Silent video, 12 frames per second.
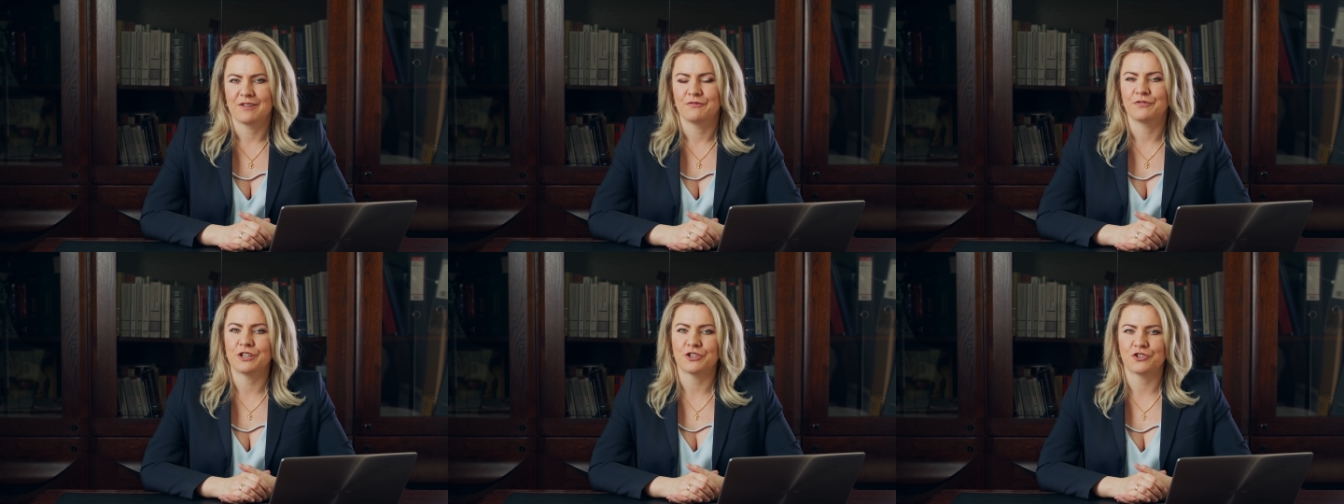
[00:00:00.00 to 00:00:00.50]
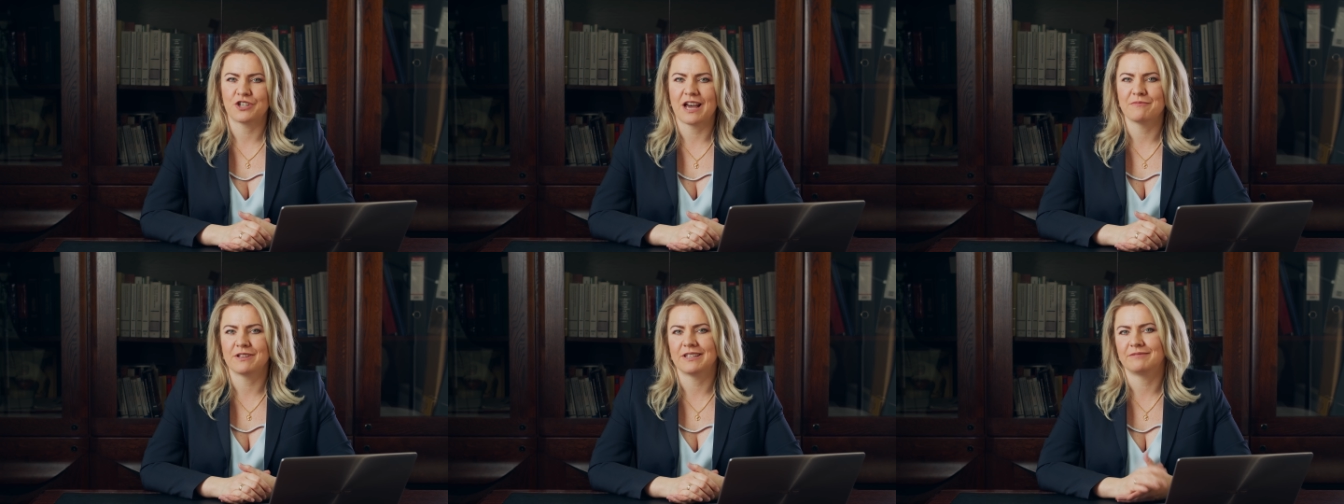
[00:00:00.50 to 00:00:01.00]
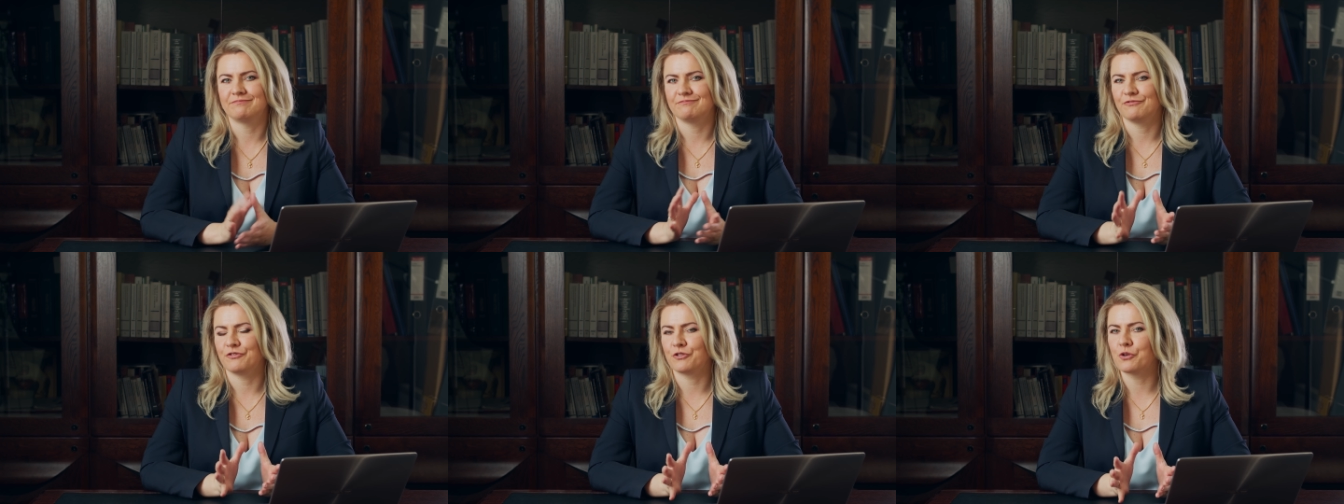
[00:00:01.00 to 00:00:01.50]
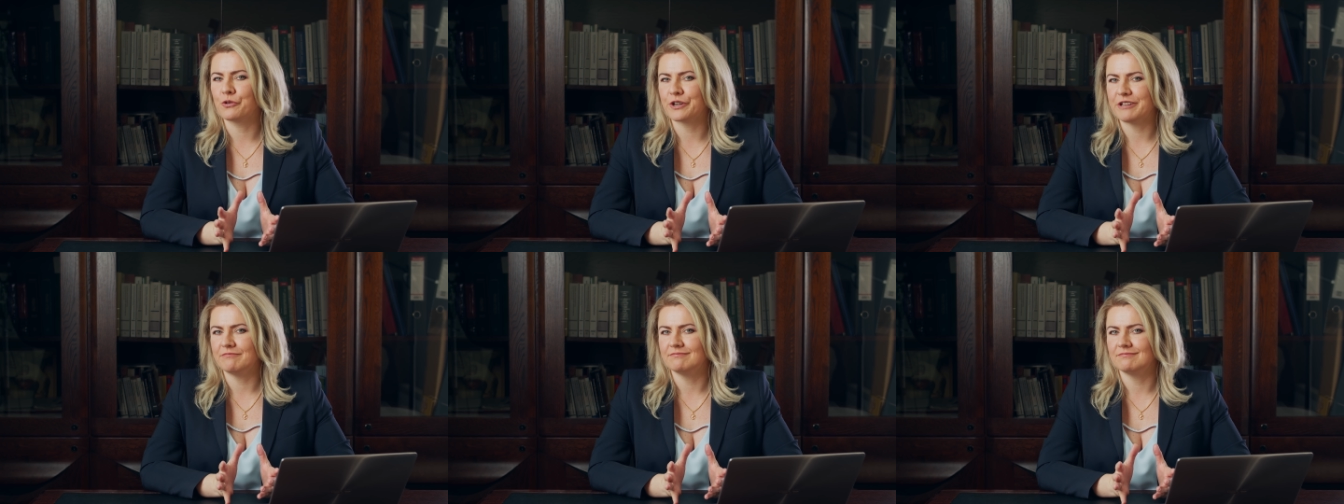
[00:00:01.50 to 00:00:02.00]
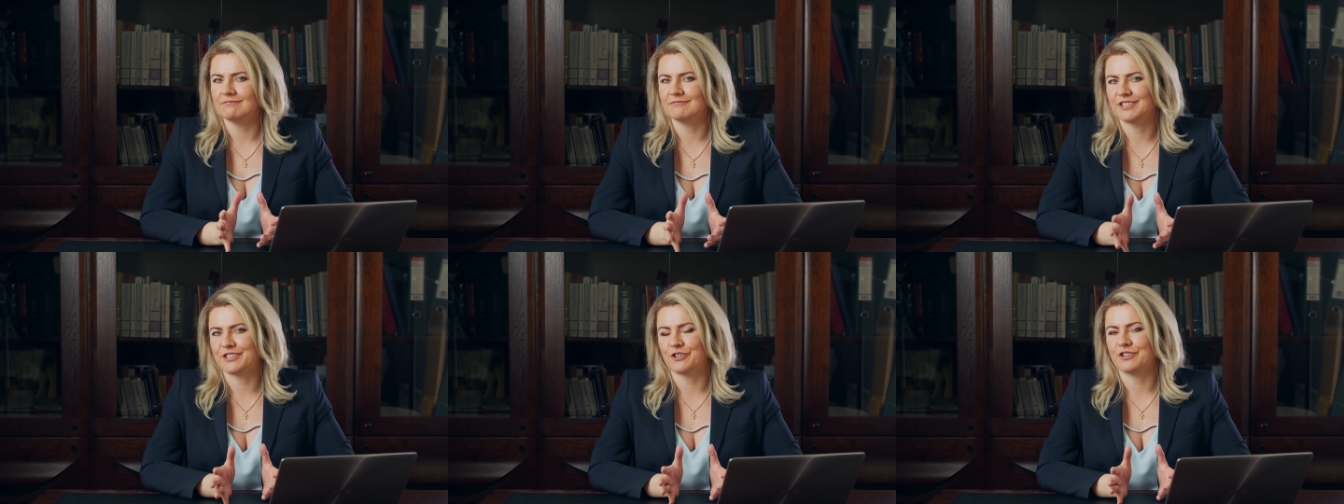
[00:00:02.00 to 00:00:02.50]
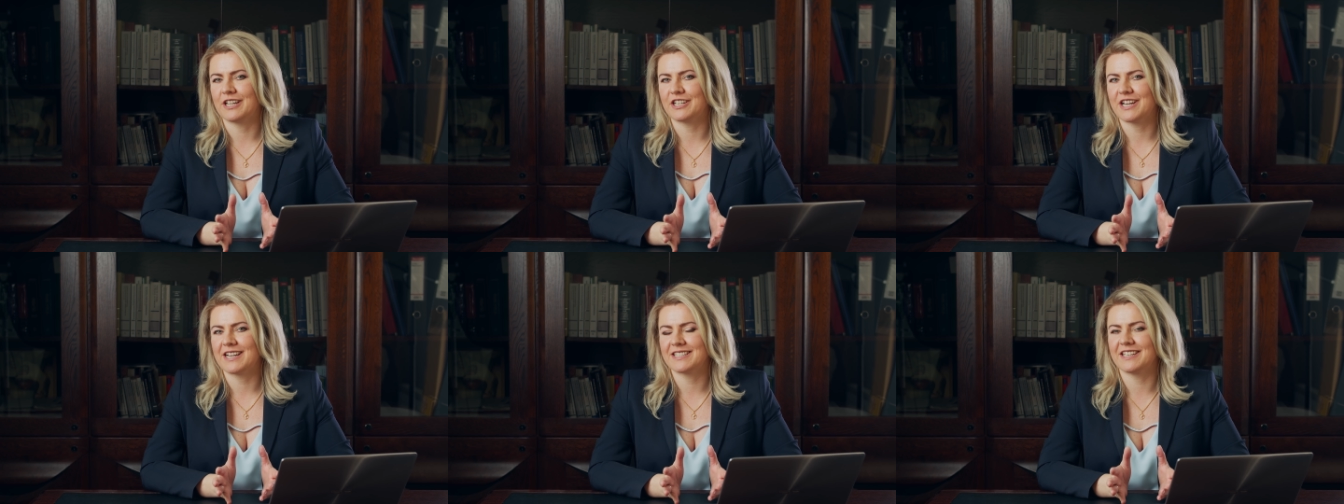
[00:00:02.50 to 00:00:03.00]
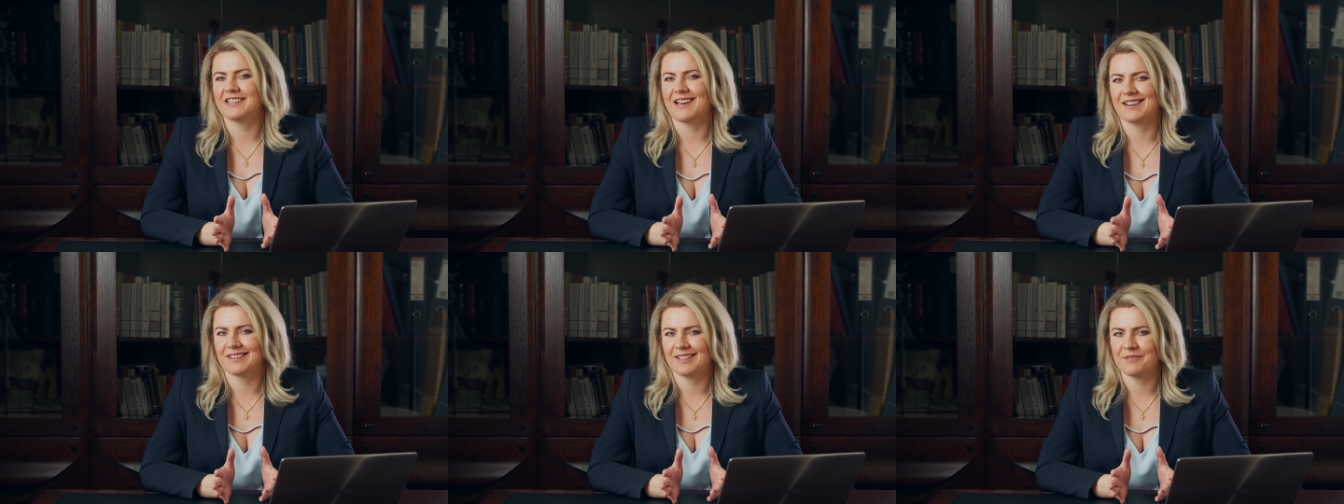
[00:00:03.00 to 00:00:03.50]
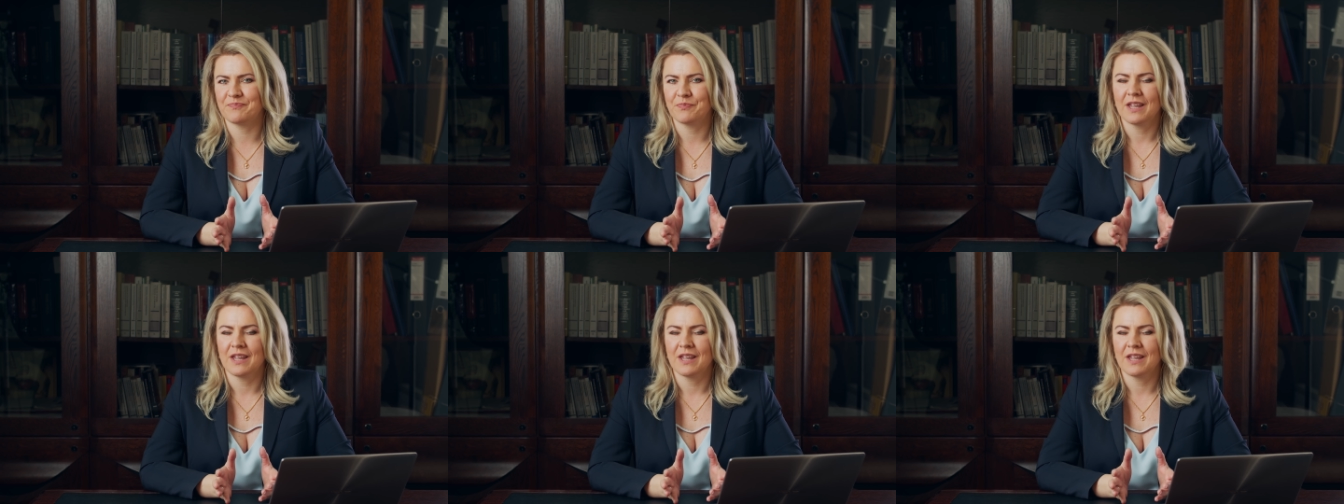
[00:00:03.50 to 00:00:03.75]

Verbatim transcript: Wyjeżdżamy w góry, stok narciarski, narty.